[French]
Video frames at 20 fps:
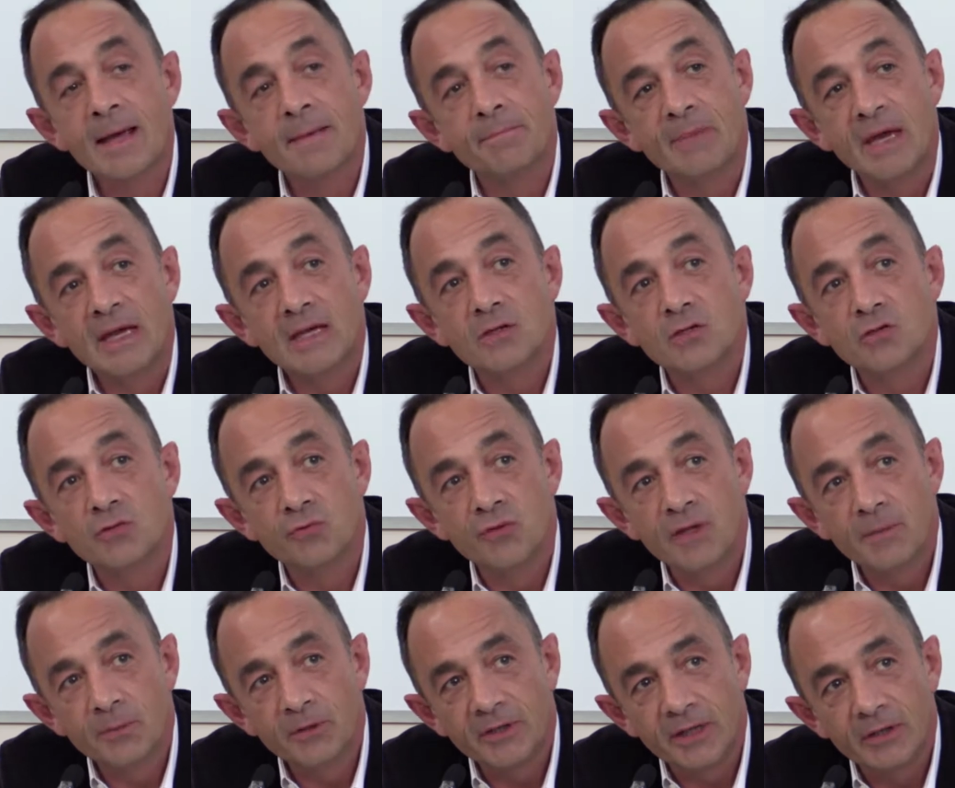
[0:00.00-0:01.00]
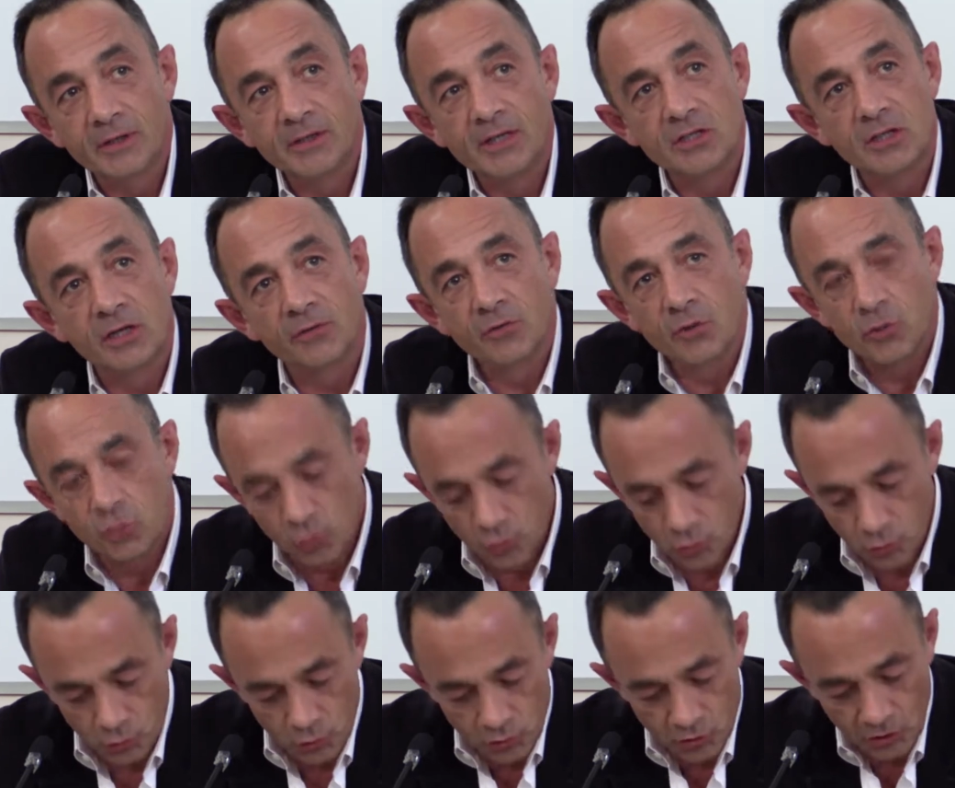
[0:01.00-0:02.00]
Mais je voulais peut-être déjà,
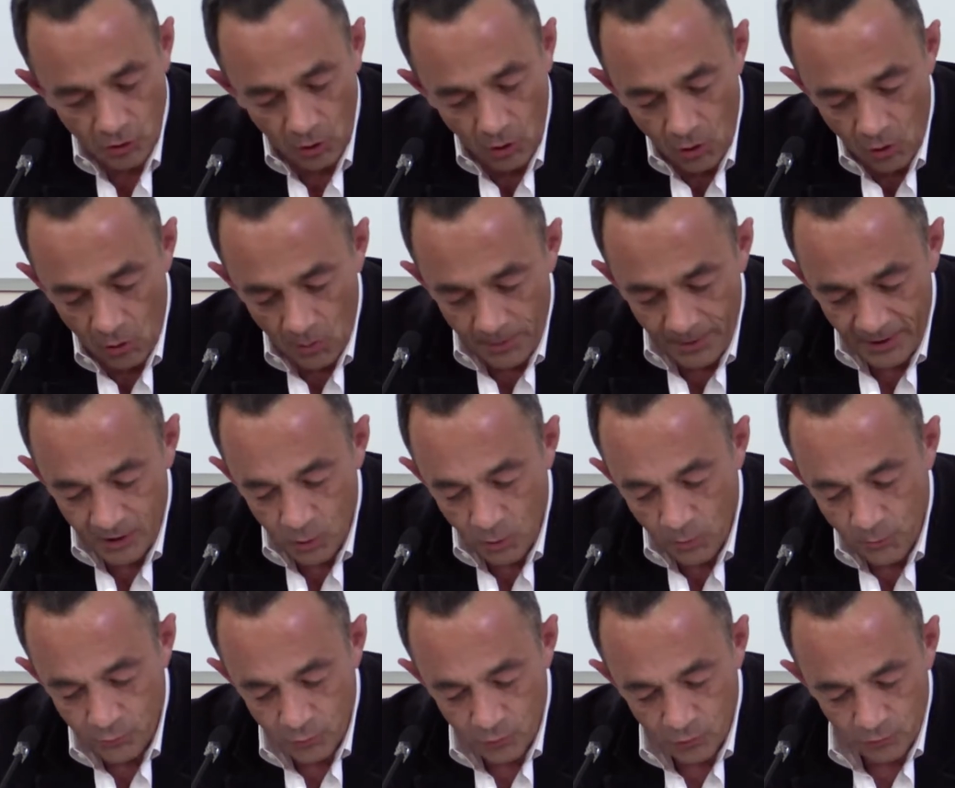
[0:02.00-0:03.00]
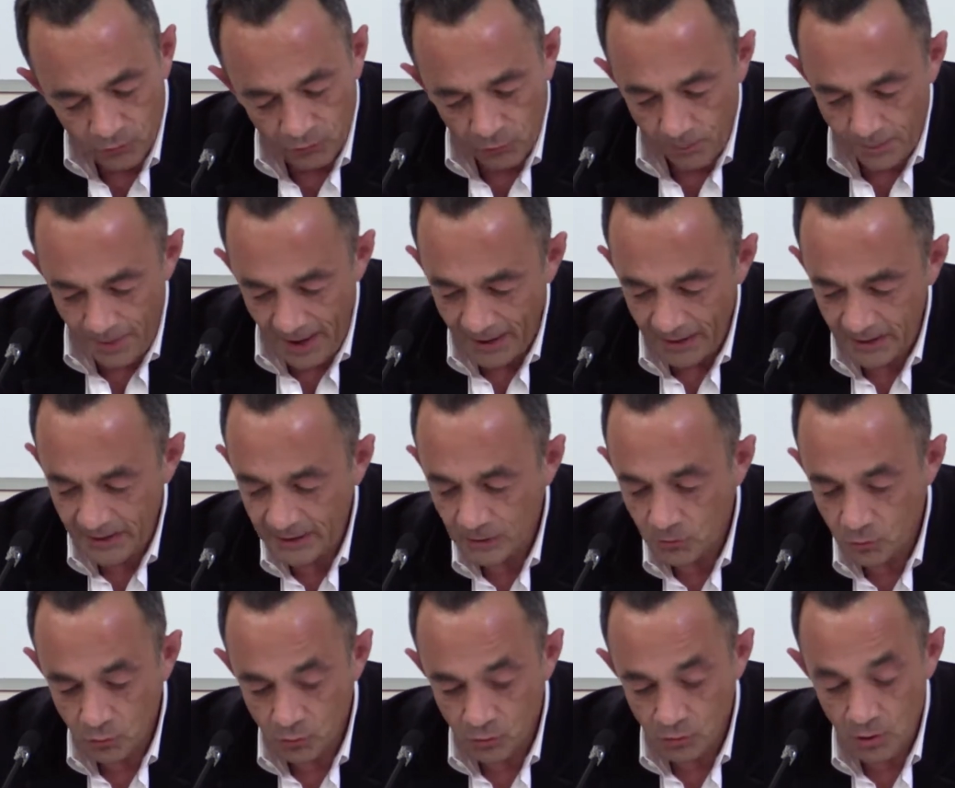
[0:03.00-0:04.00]
juste en, préambule, vous parler
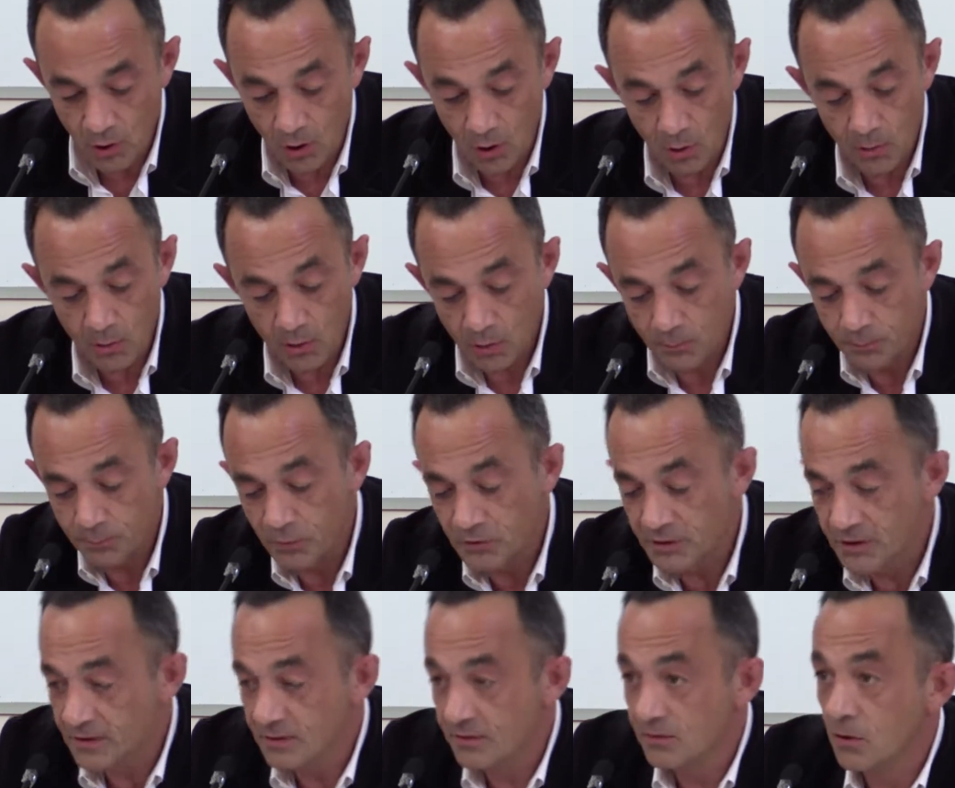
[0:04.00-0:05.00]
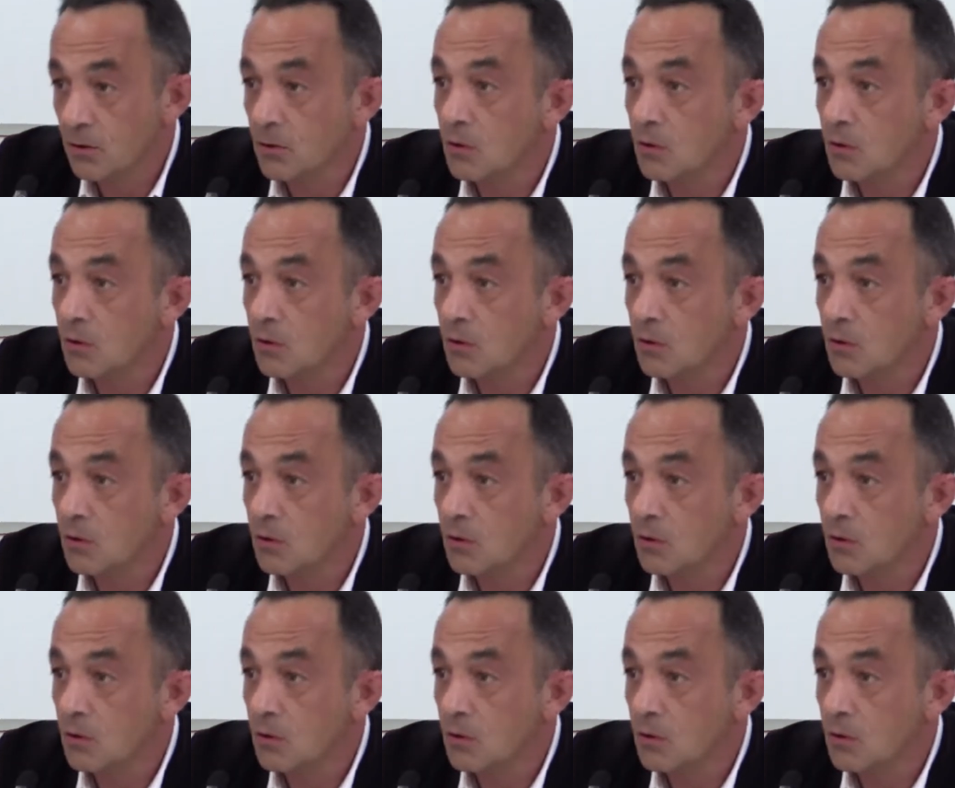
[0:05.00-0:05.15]
d'une petite